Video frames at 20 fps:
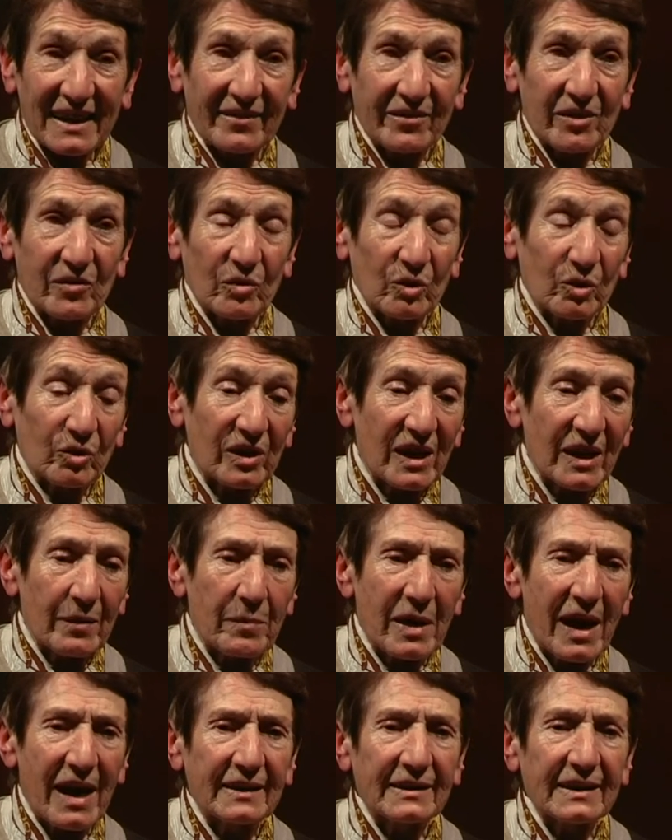l'avevano
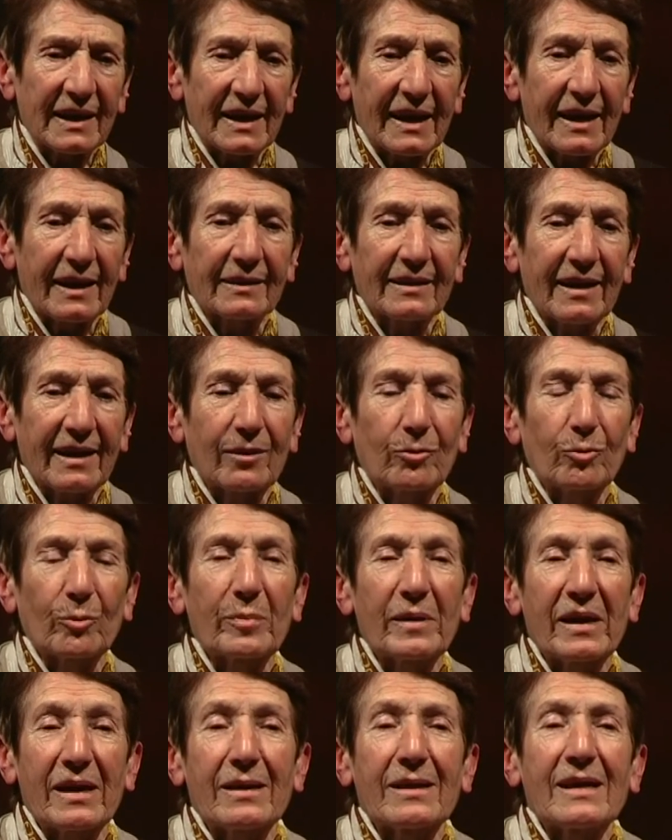chiamata, lei ha detto,
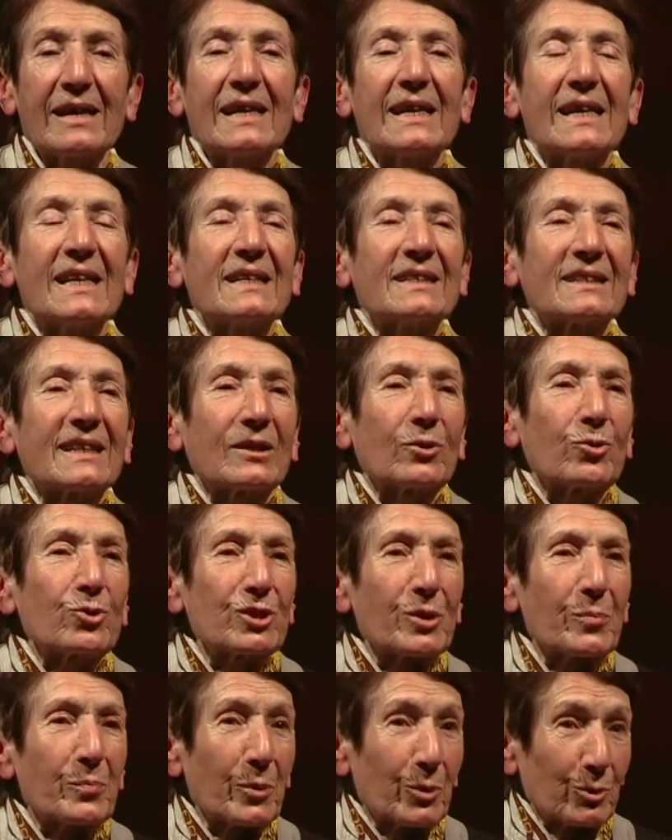beh, se non
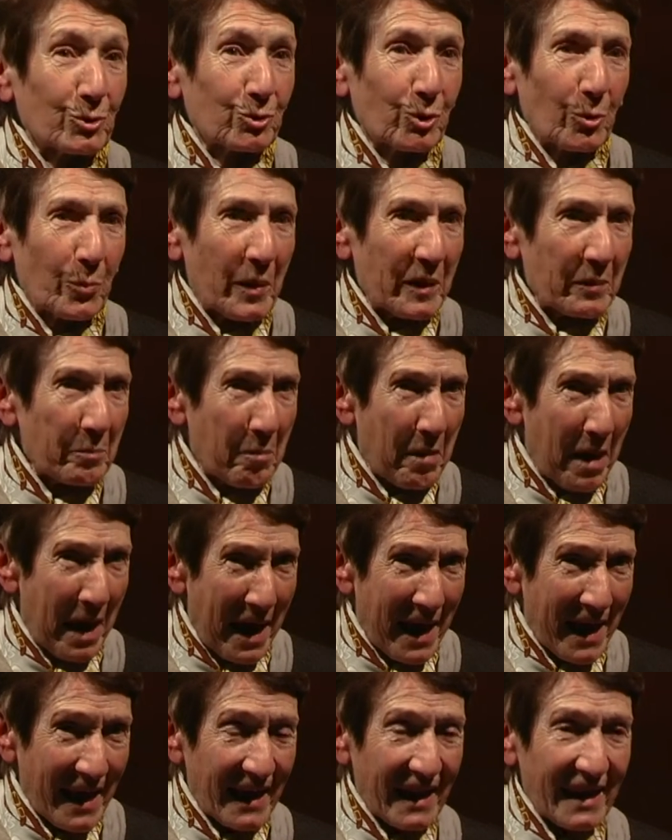c'è posto per
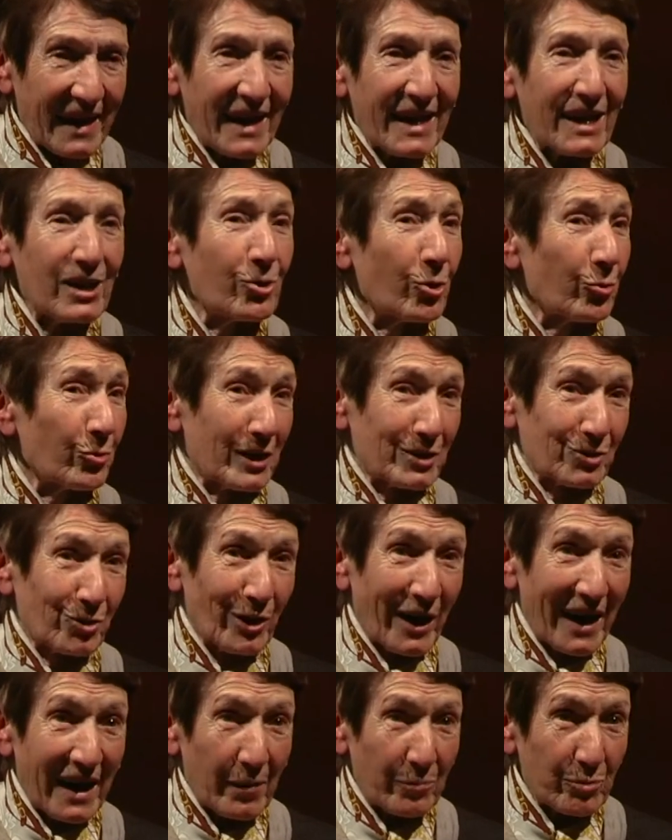me, io ho una
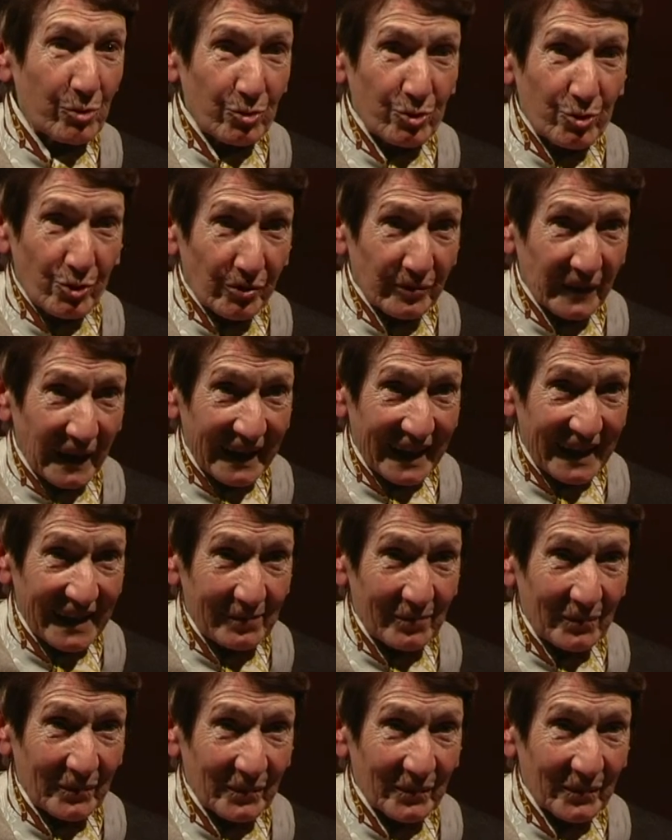sorella più giovane.